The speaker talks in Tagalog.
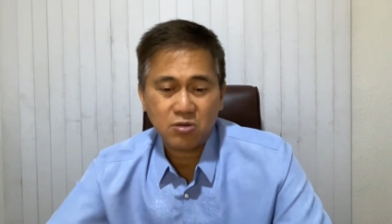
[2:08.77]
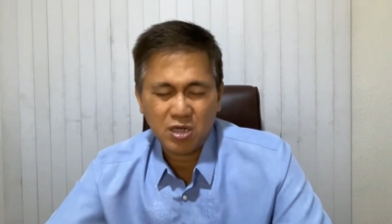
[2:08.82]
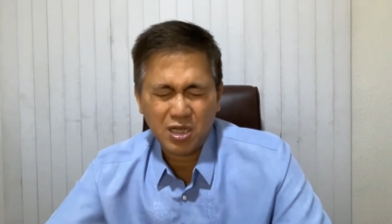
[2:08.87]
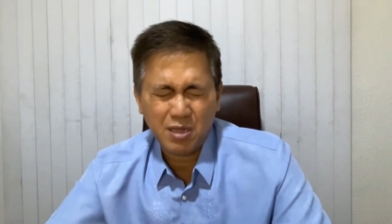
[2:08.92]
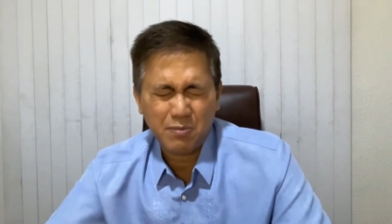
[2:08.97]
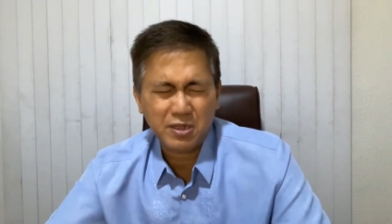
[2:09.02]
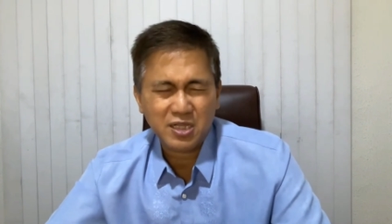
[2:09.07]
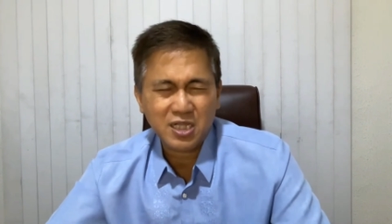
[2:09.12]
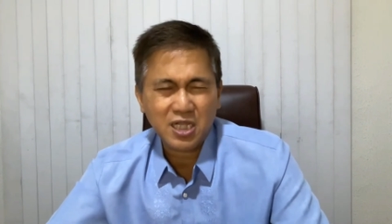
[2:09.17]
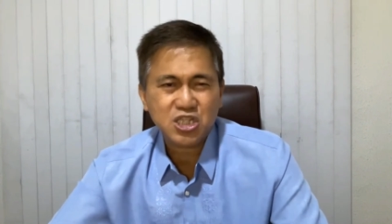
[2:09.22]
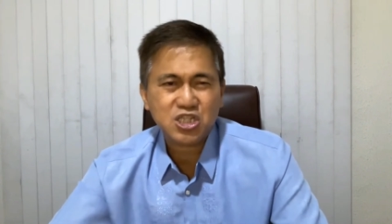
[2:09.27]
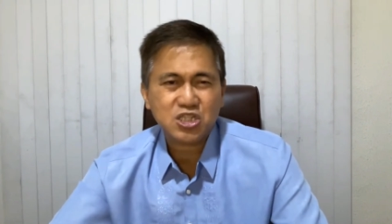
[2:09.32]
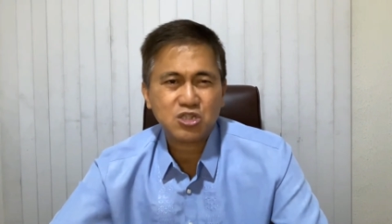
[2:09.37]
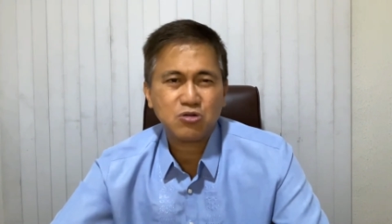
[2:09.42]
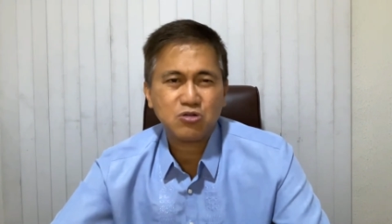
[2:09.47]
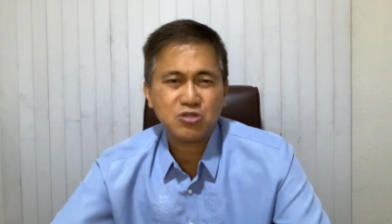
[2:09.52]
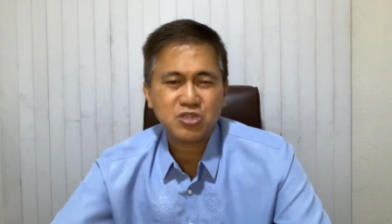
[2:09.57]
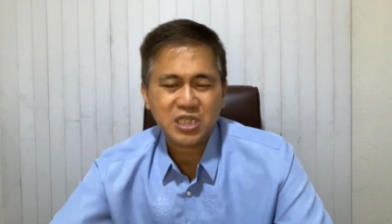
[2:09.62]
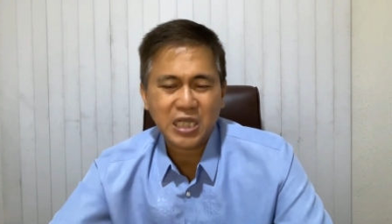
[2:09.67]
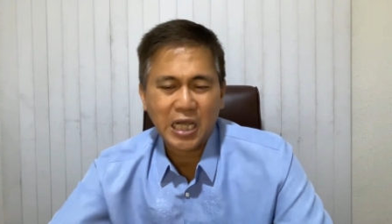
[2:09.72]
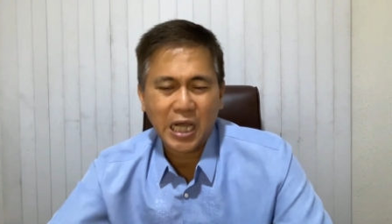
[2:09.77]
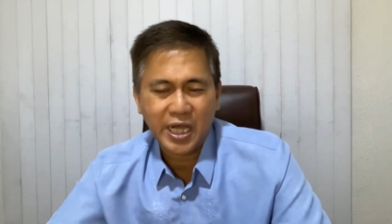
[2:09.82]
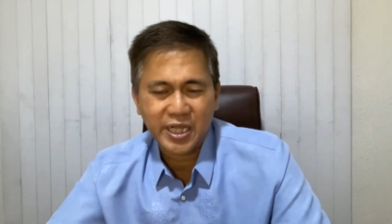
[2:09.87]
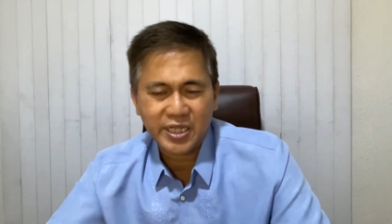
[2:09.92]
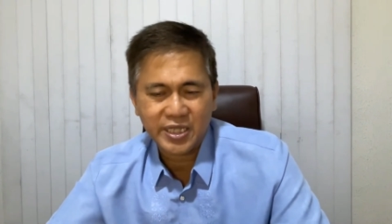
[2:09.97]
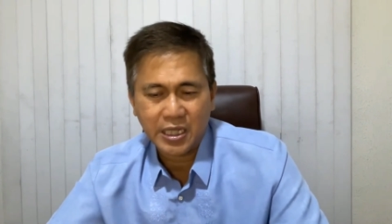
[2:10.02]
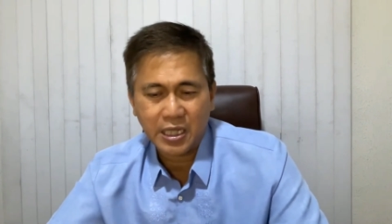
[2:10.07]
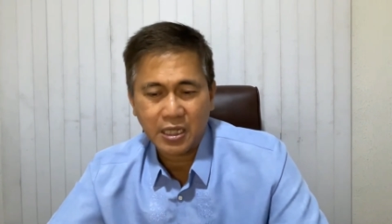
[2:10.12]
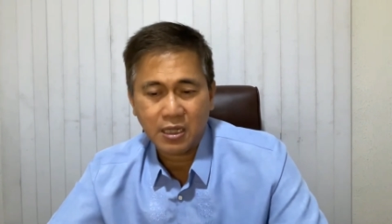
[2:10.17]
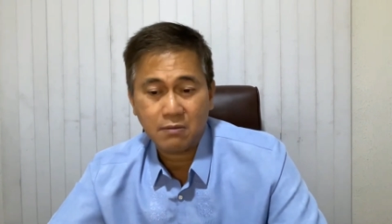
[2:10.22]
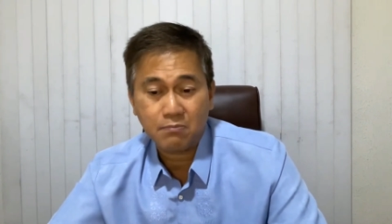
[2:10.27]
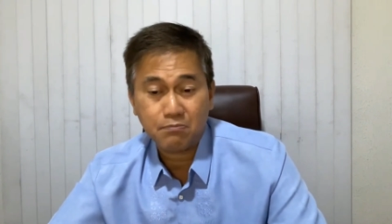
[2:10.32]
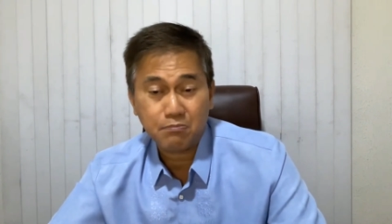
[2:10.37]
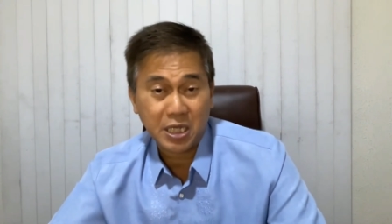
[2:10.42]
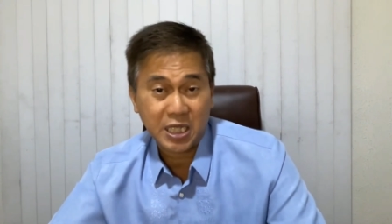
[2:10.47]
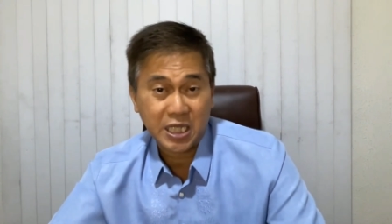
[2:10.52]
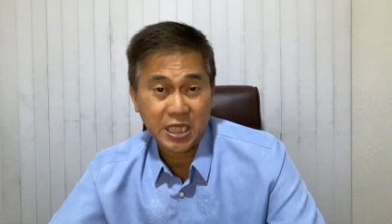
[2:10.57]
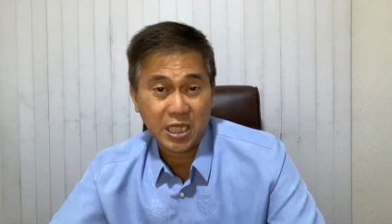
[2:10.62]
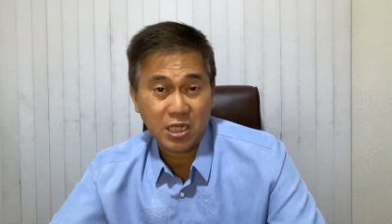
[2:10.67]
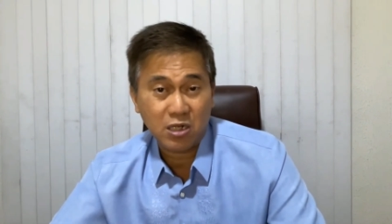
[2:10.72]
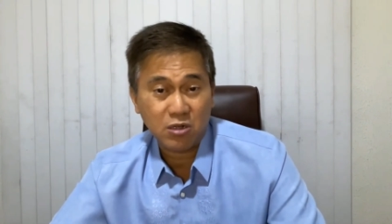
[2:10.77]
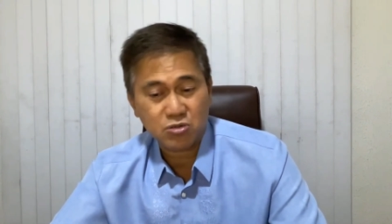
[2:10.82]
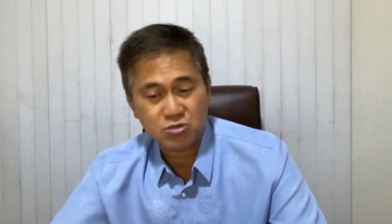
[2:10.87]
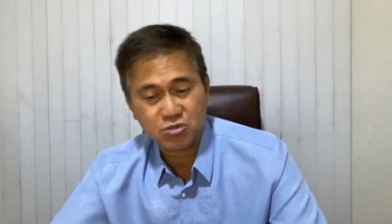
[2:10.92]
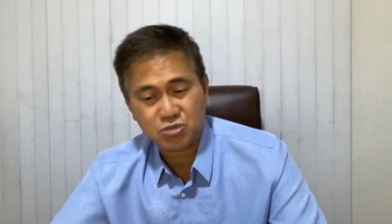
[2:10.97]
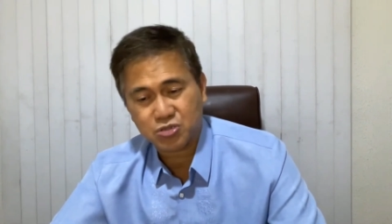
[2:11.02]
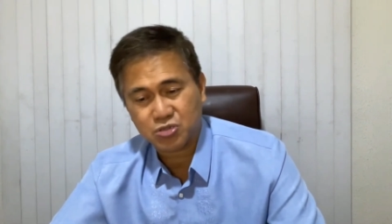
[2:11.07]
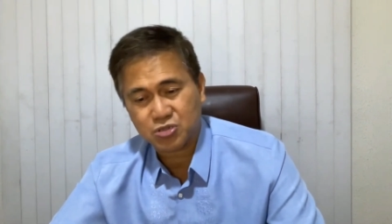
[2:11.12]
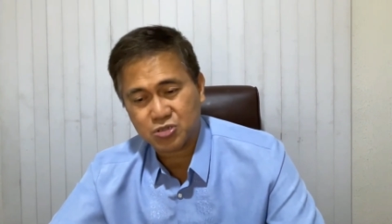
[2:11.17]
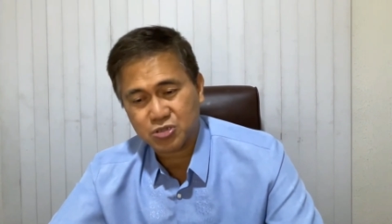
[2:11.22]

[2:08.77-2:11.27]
o limitasyon sa ating pagkilos.